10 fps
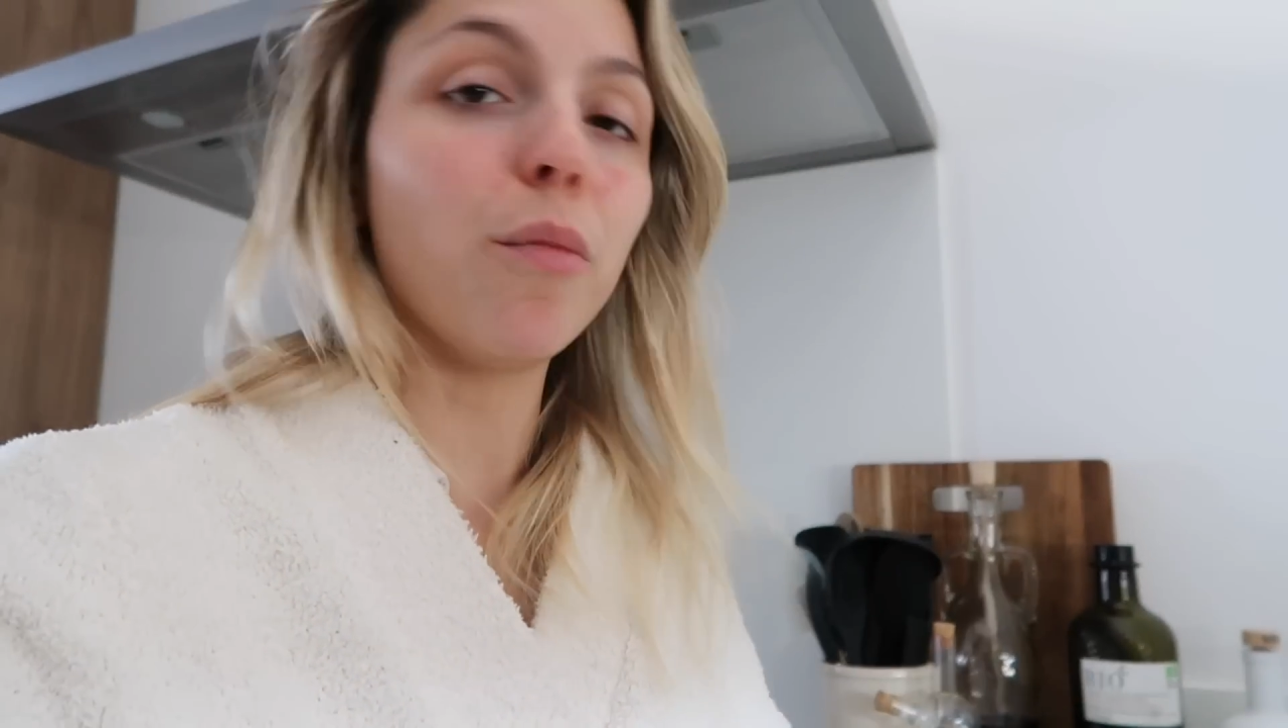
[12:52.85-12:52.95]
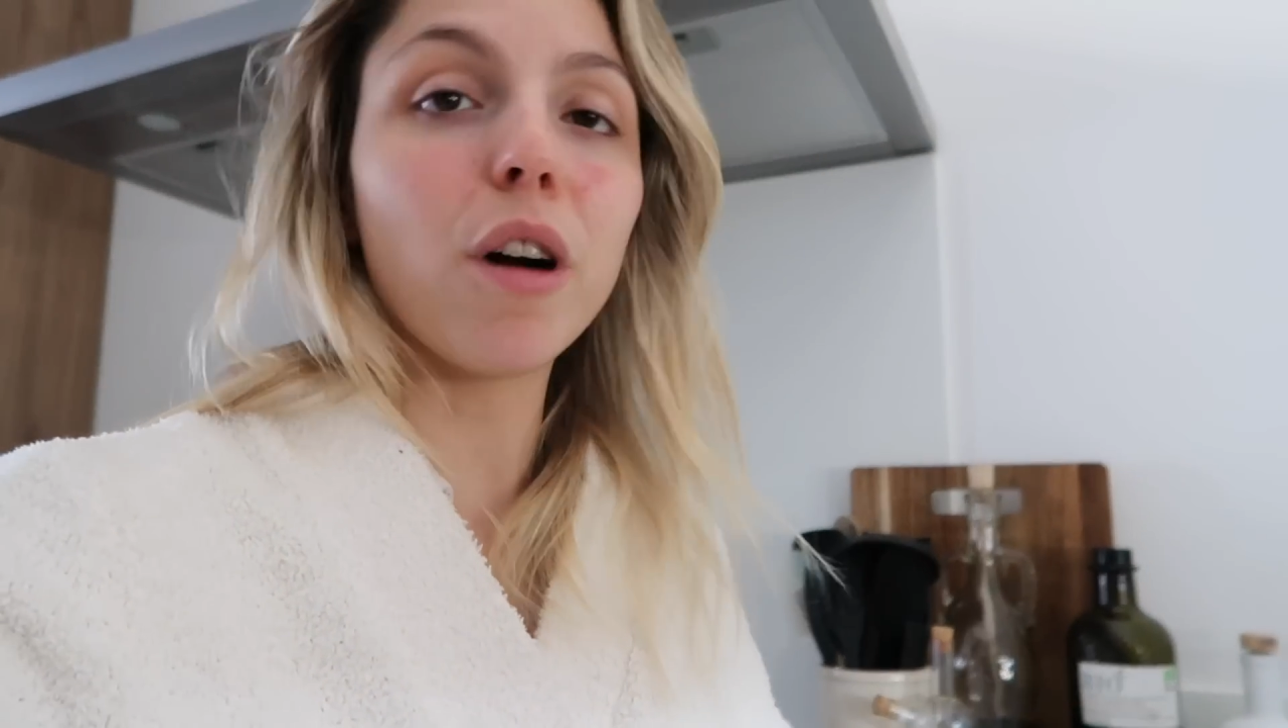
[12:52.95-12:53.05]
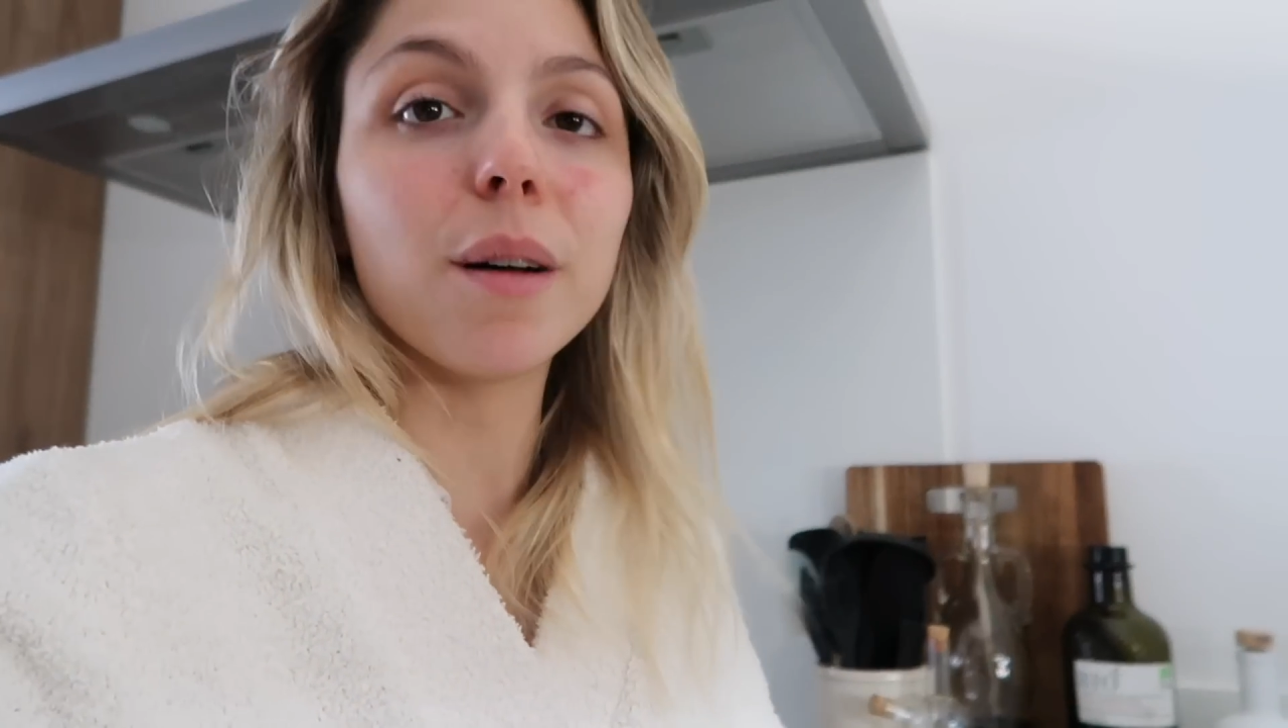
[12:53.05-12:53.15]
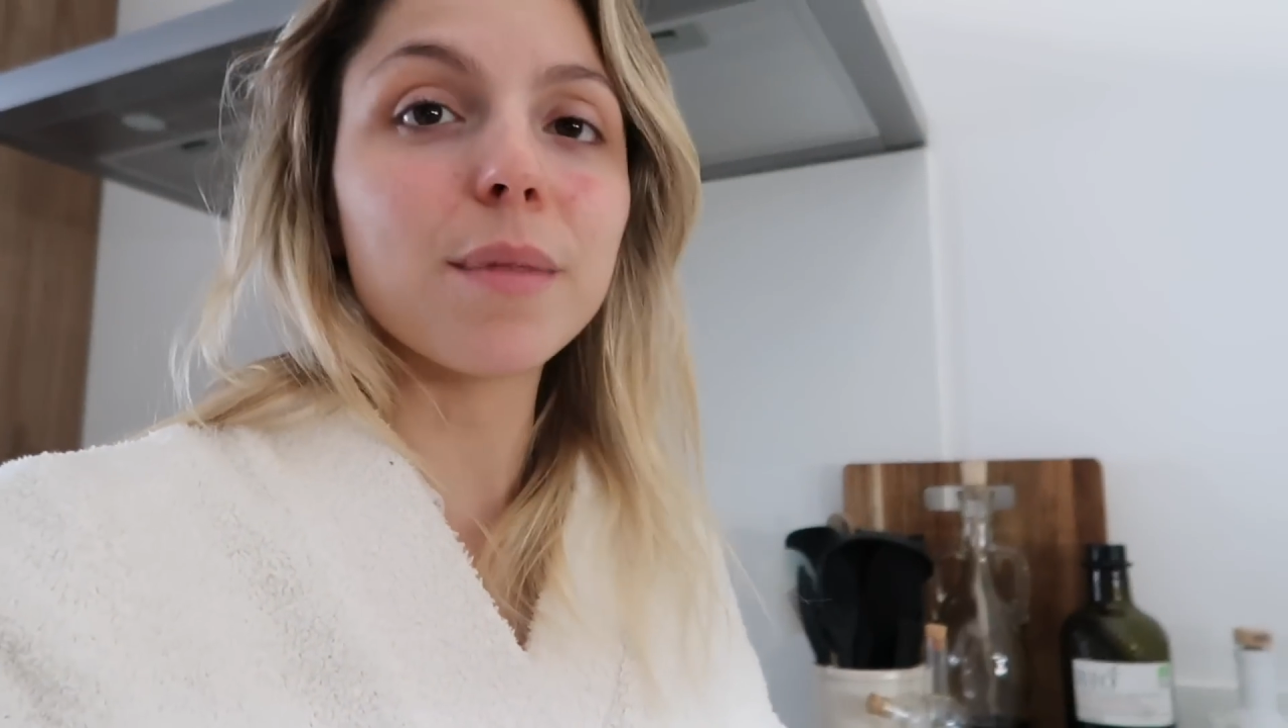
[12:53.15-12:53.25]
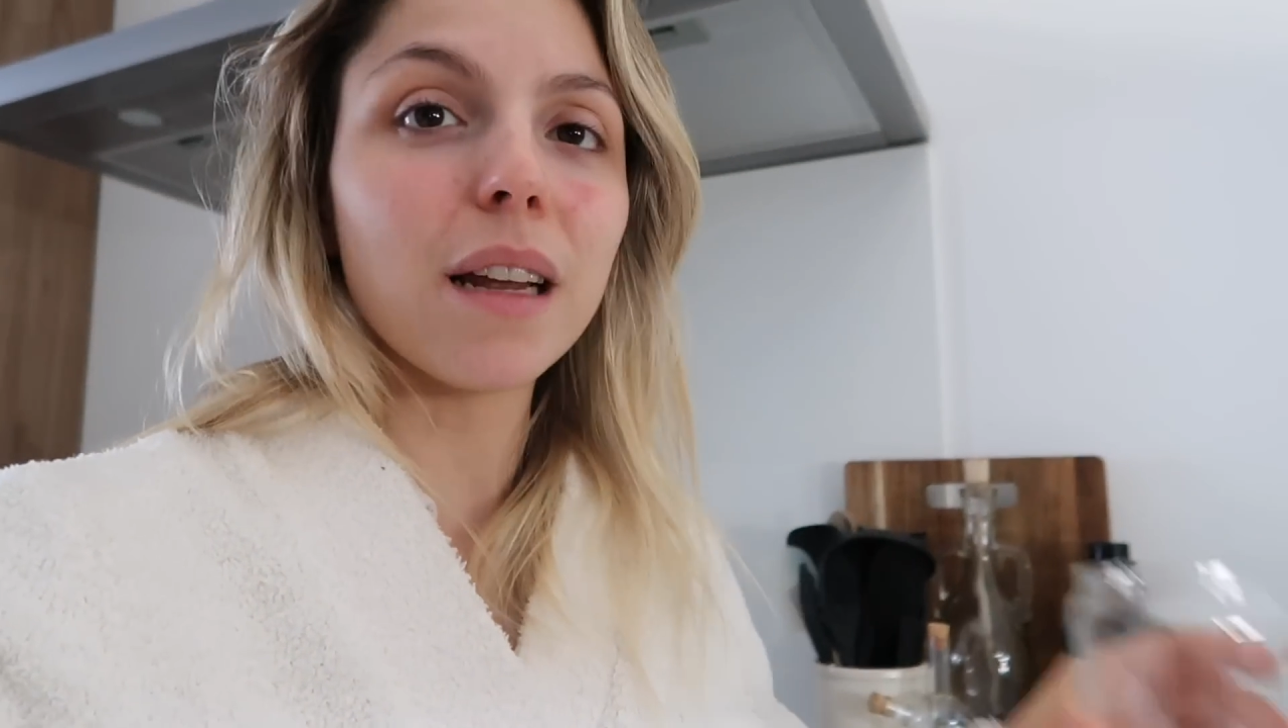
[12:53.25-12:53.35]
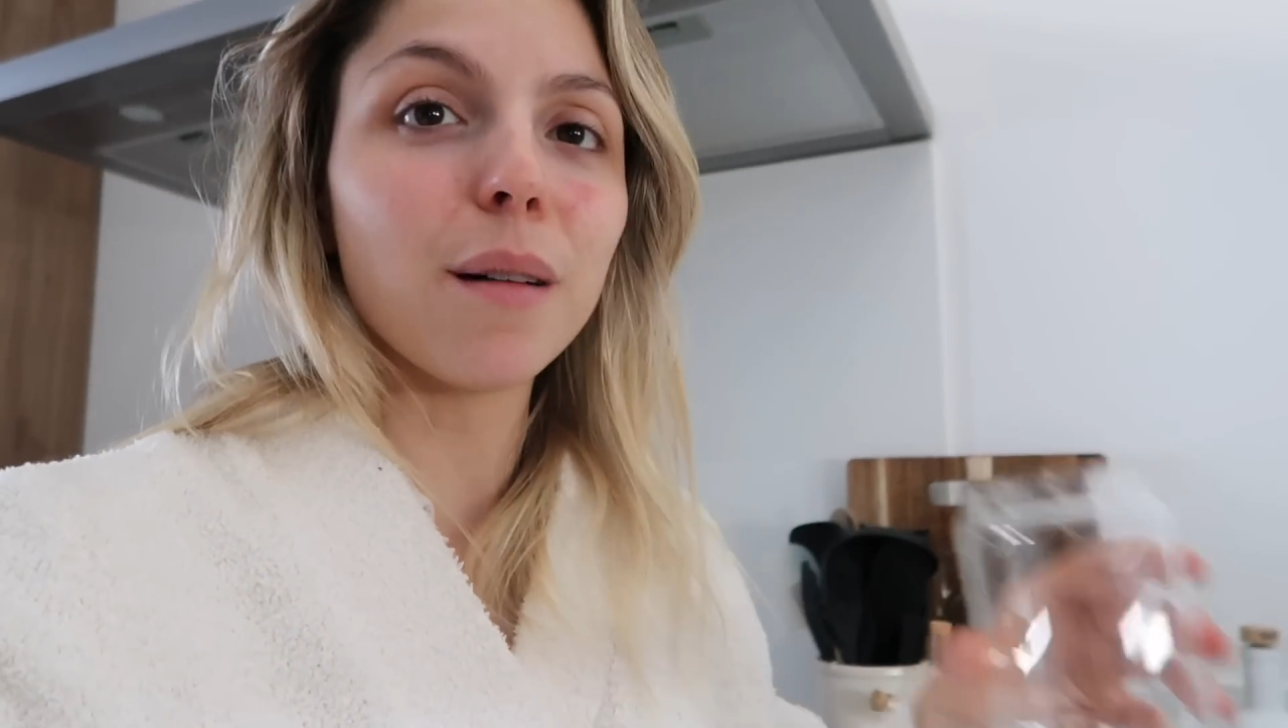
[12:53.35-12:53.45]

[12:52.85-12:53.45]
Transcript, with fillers: et au moins comme ça